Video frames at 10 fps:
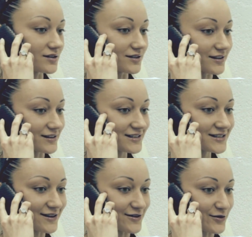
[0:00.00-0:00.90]
Нет, я
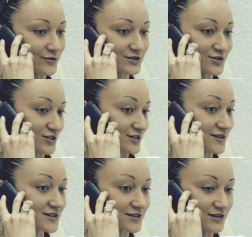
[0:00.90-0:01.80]
настаиваю. Вы сейчас
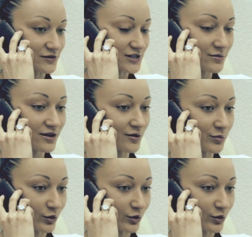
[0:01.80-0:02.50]
ответите на все мои